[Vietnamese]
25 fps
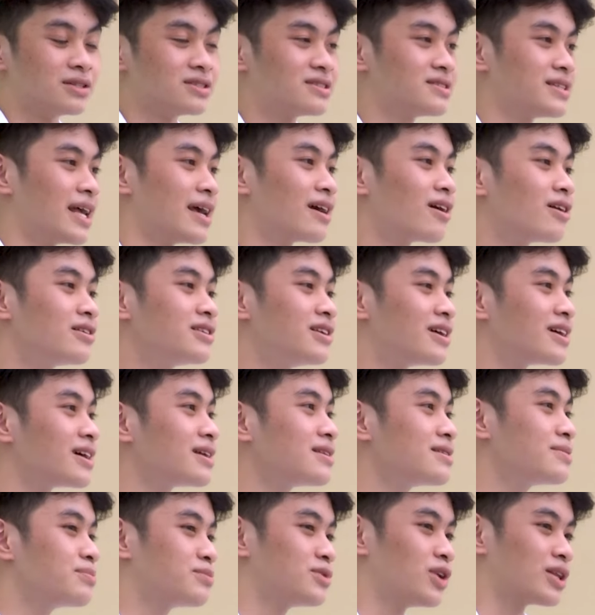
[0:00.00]
sẽ có những cái
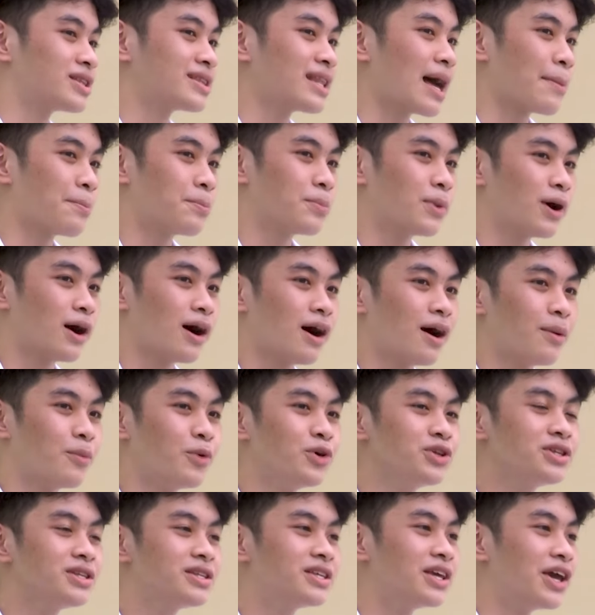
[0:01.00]
lịch tập uh,
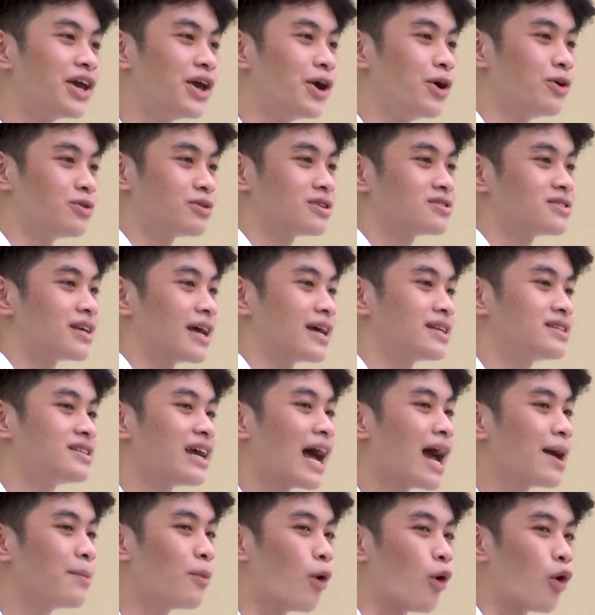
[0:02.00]
buổi chiều nó sẽ
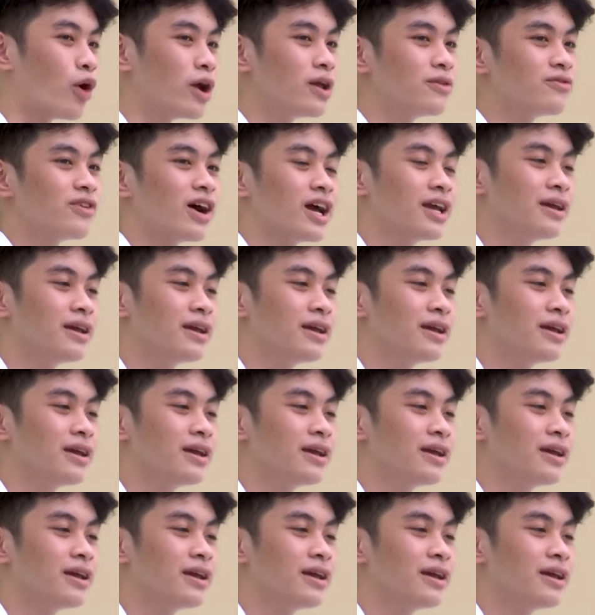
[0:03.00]
trái buổi với